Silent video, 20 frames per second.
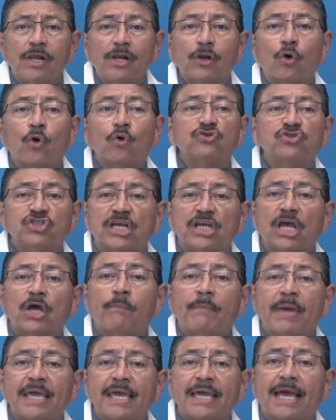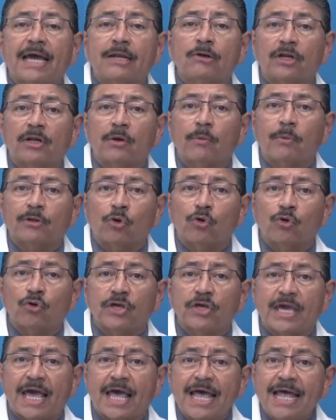el Consejo Mexicano de
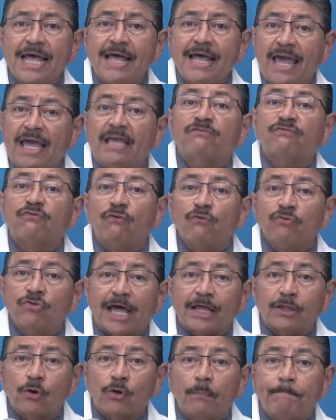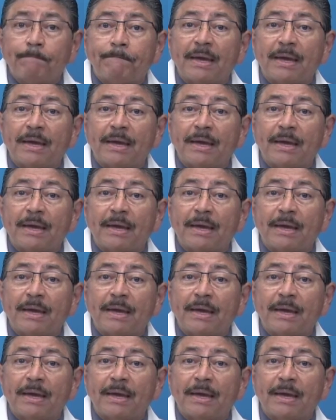Reumatología es fundado,